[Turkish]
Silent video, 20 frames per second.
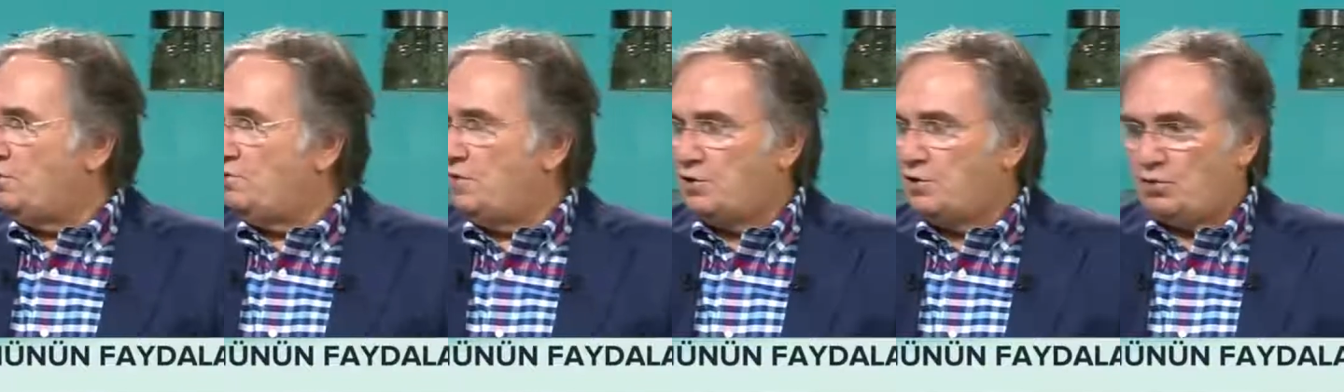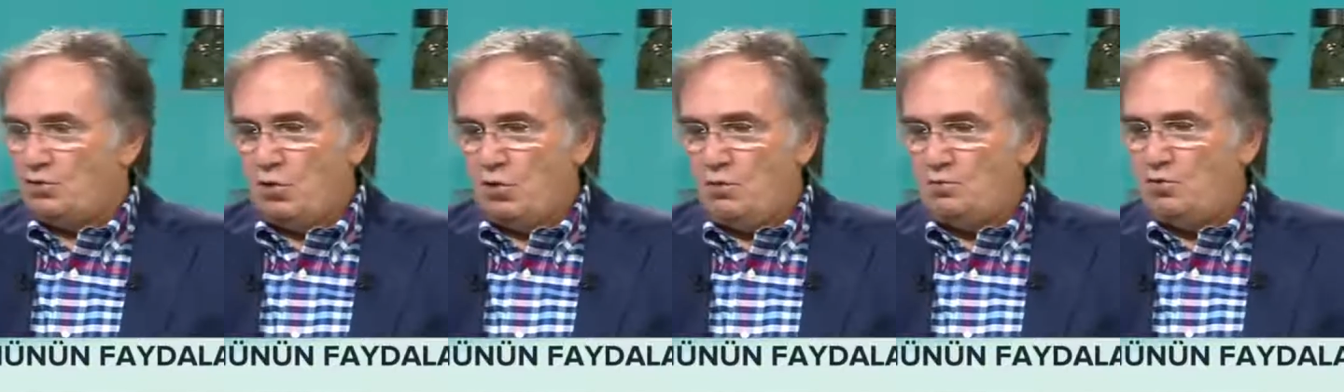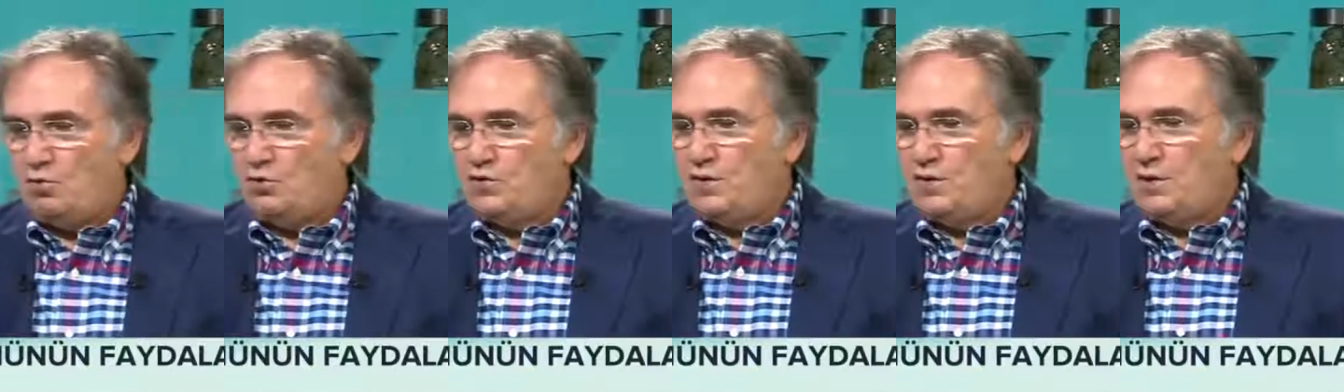ve
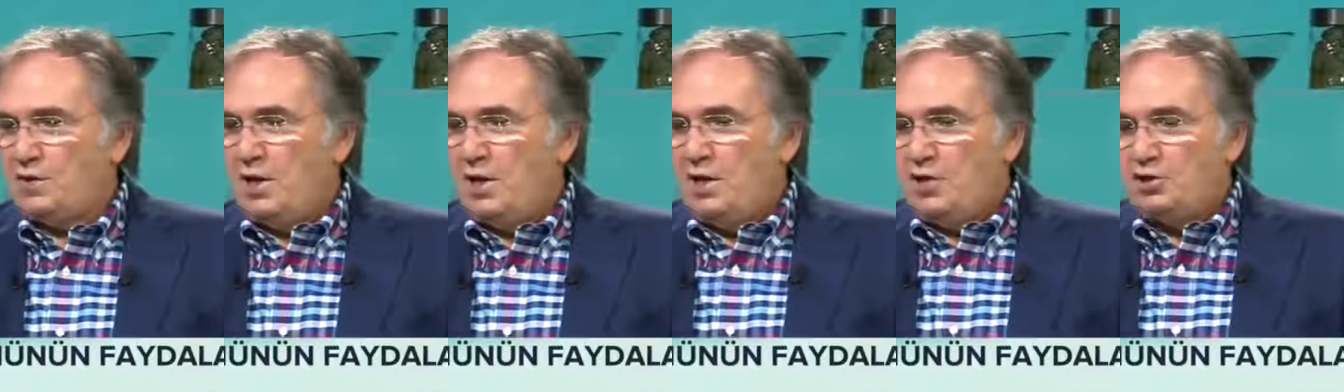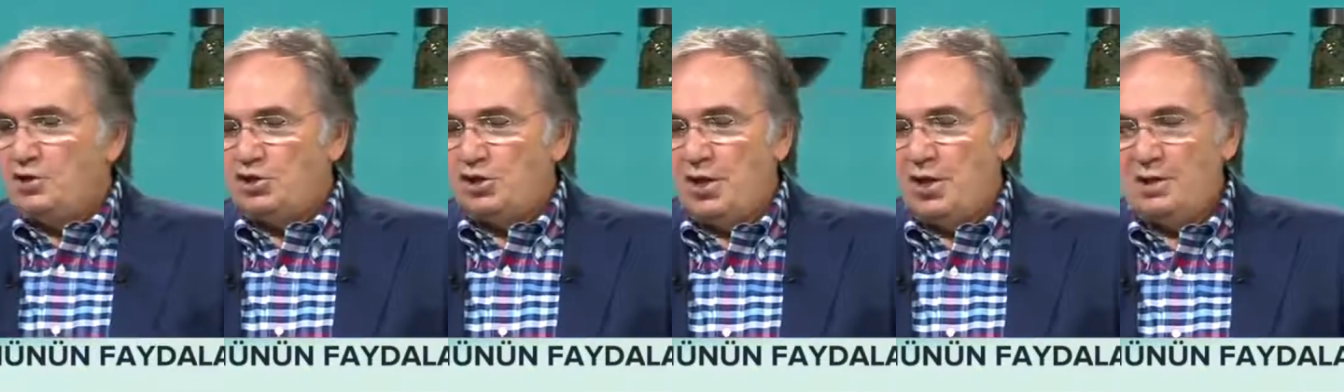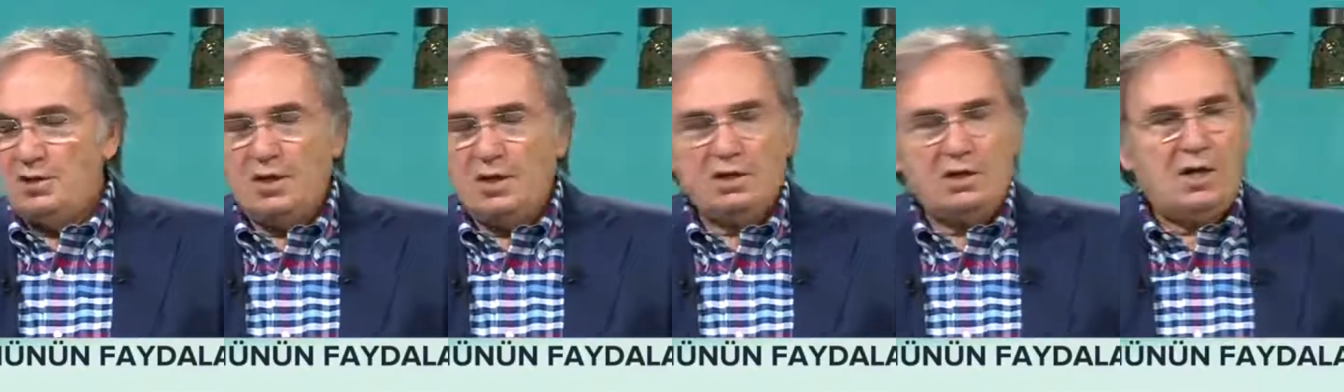trombozit
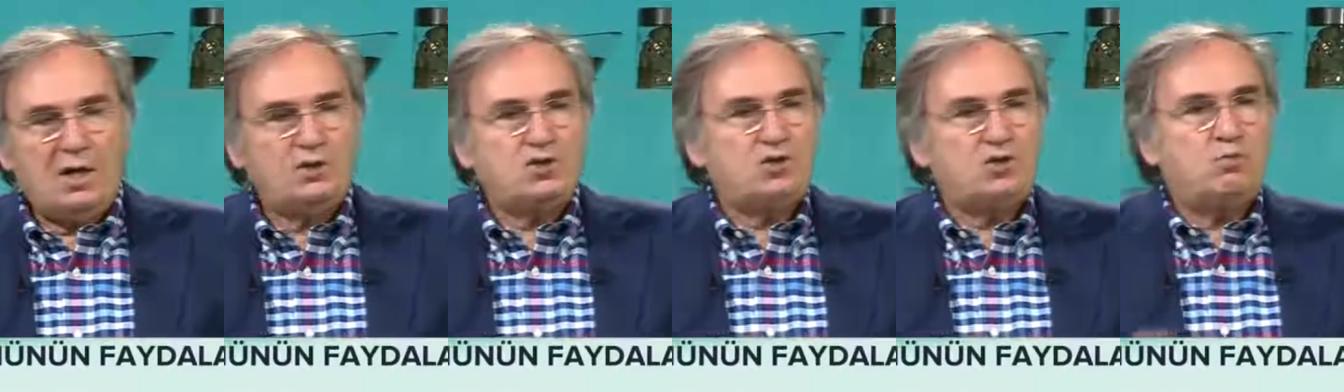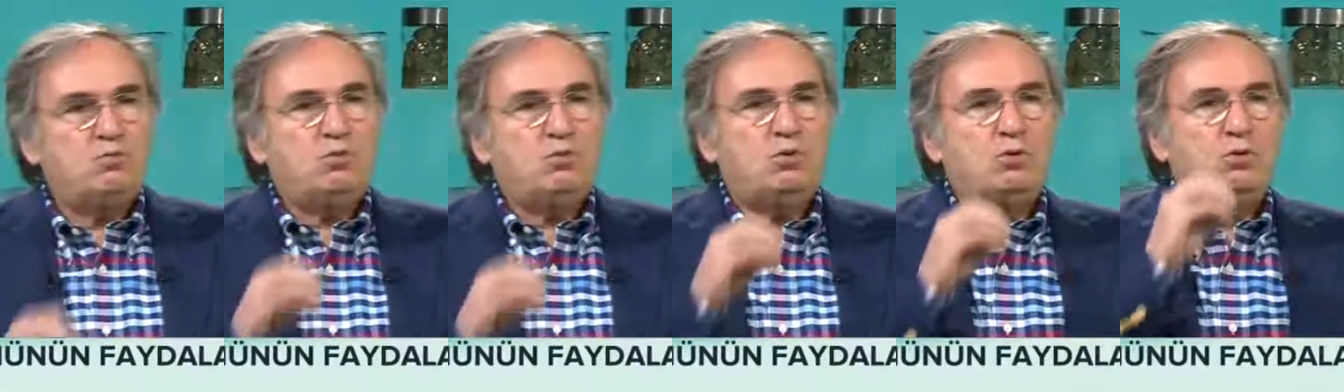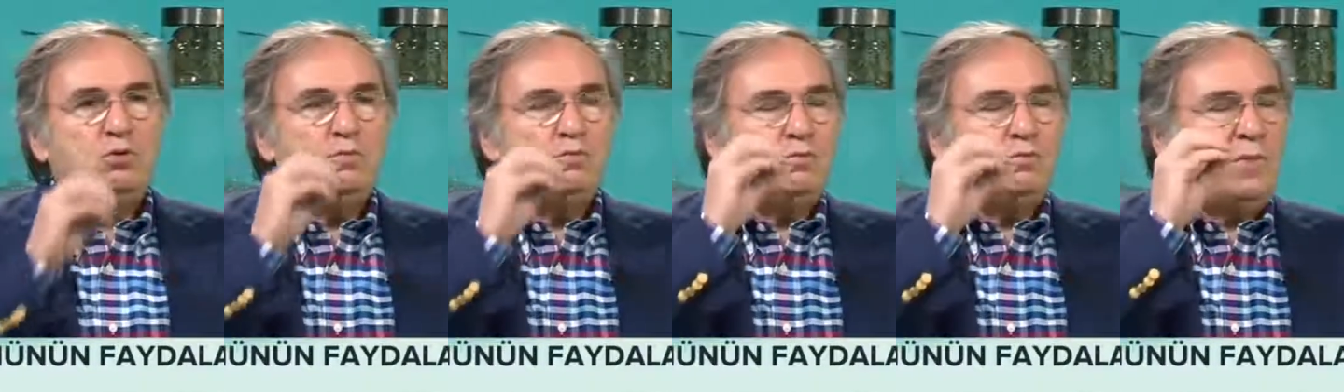şeyine karşı
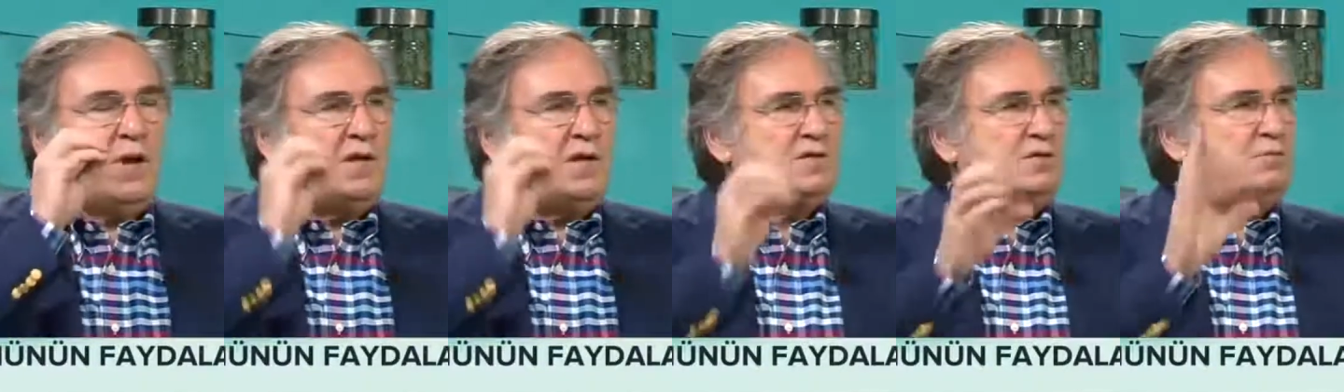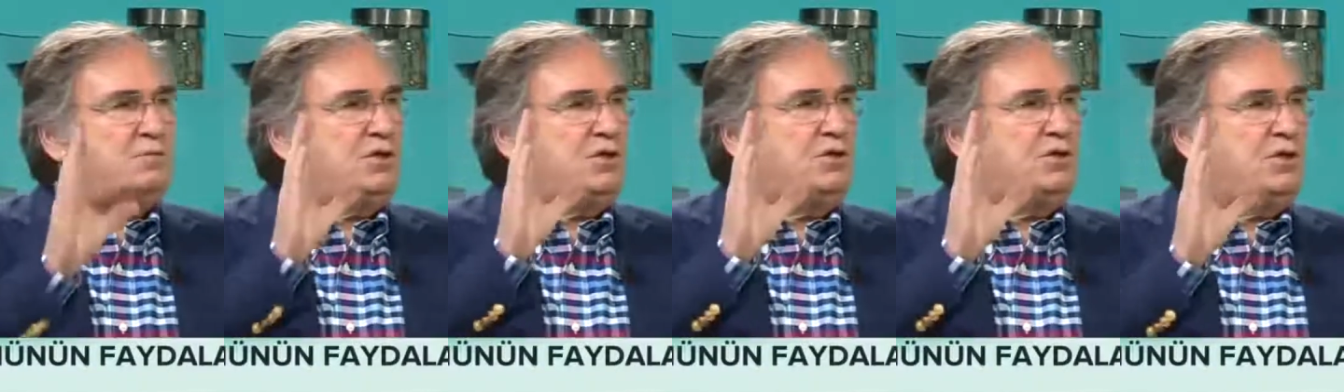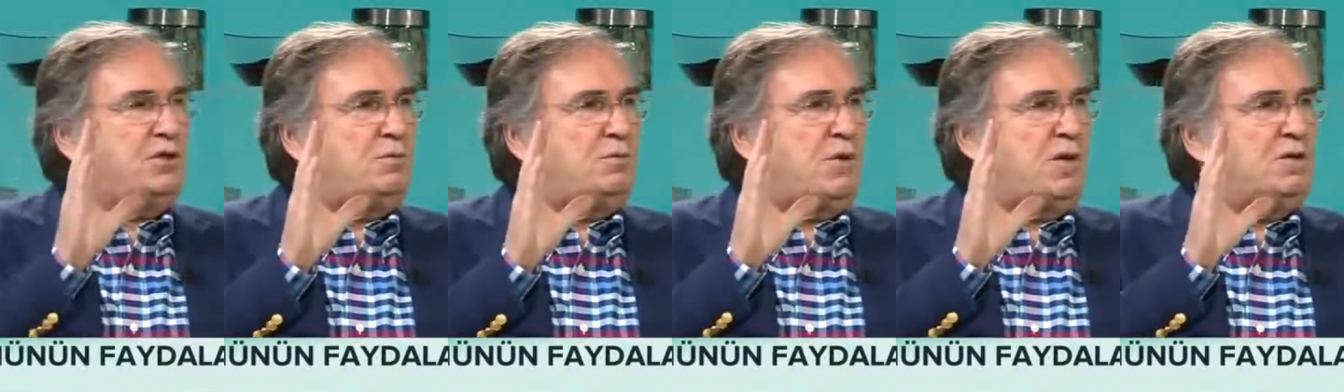bulunmaz bir
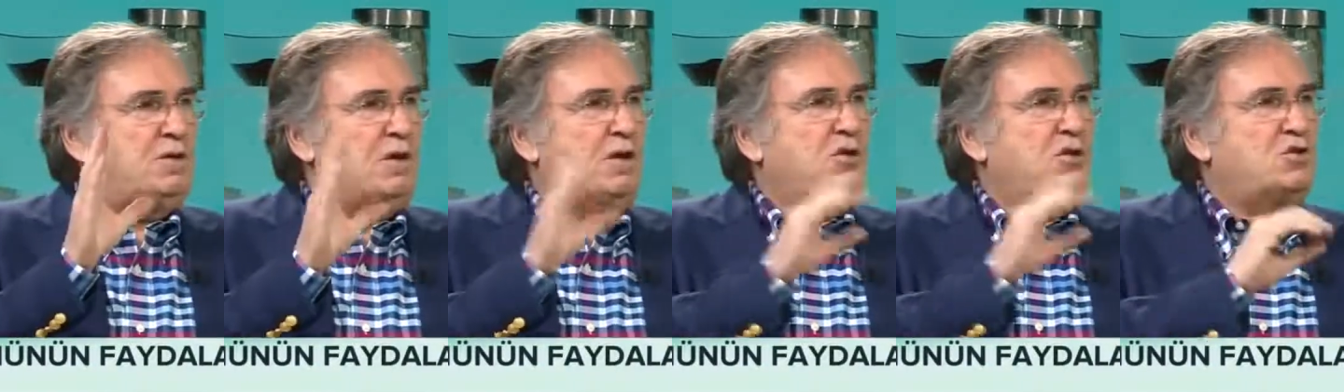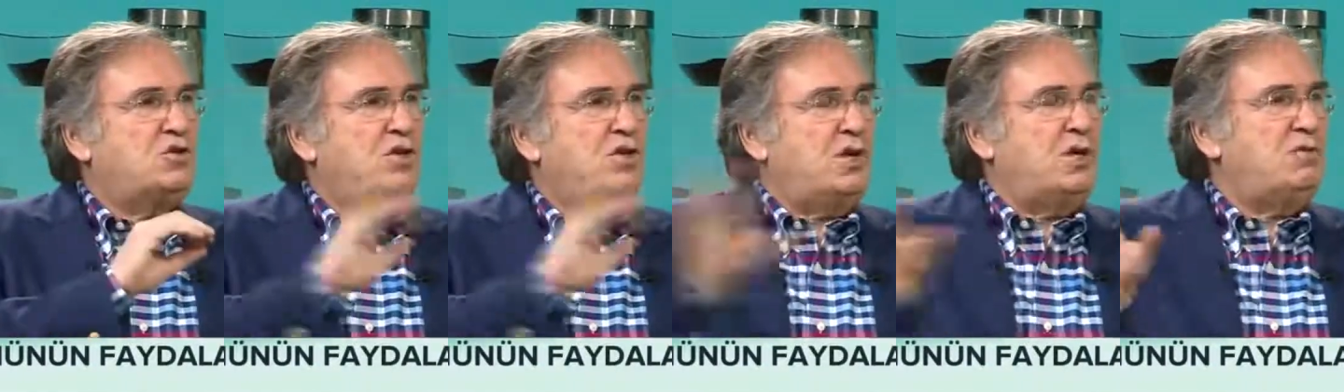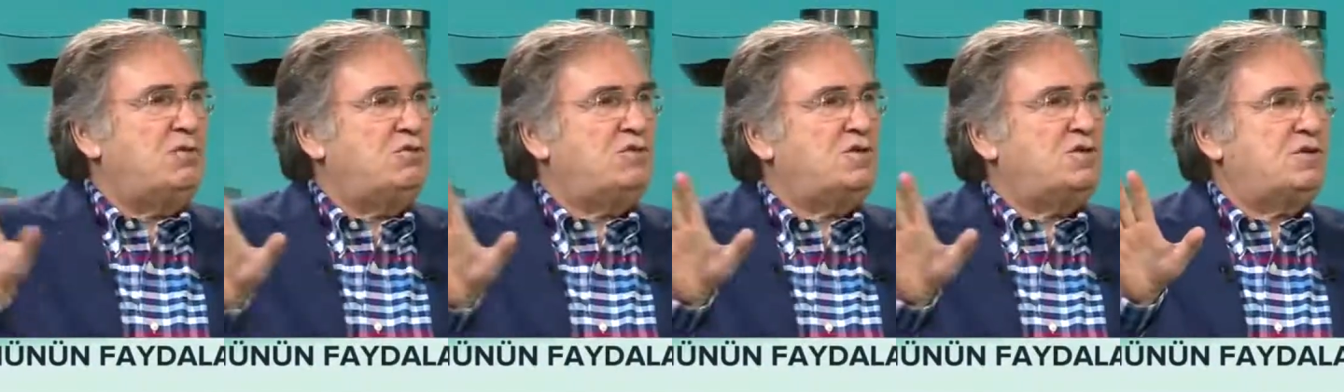nimet.
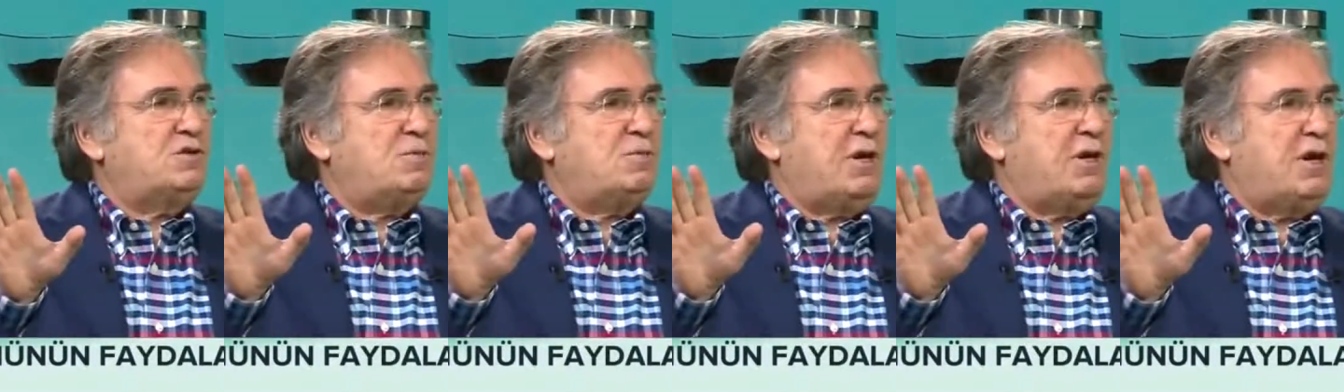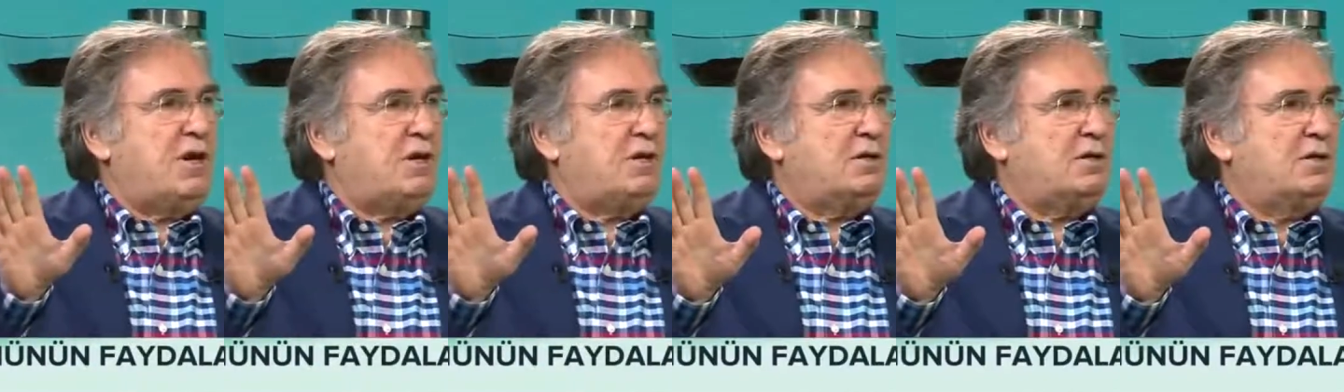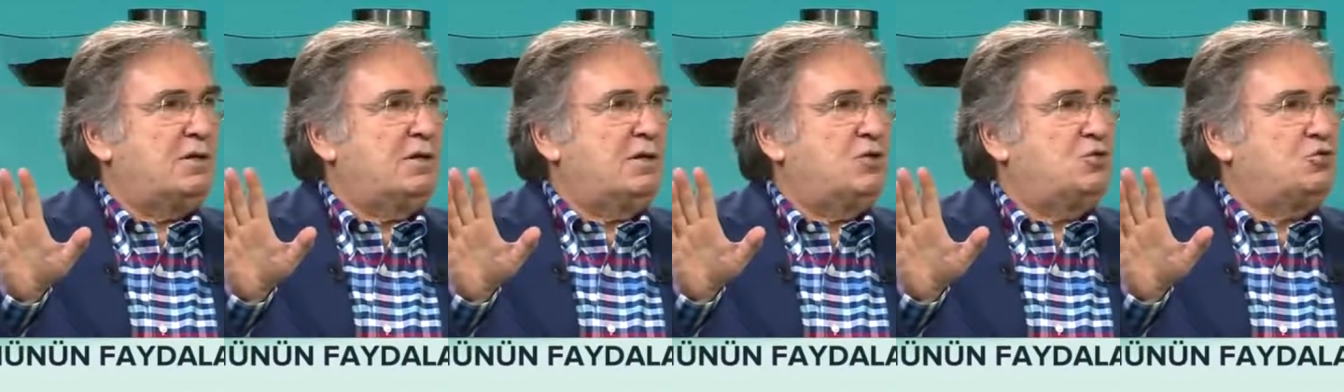Kereviz ıspanak
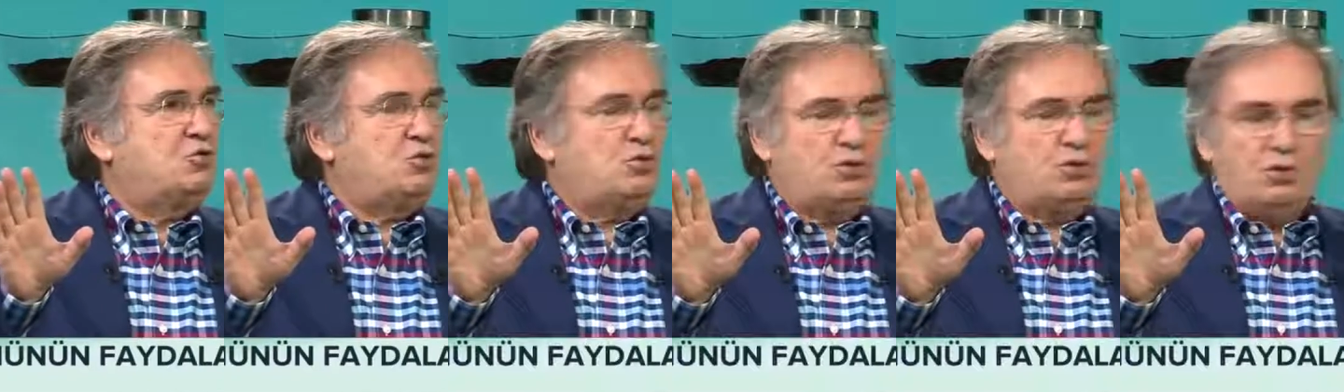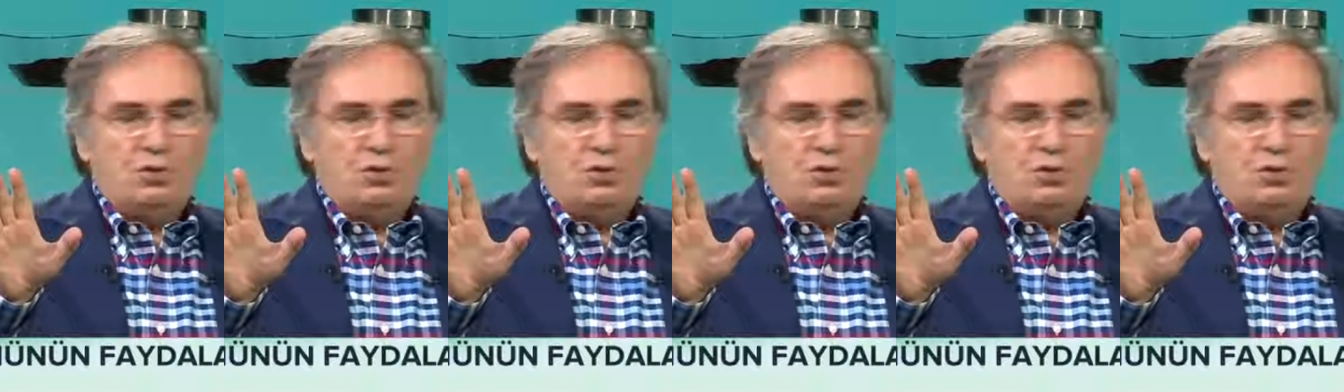kürü.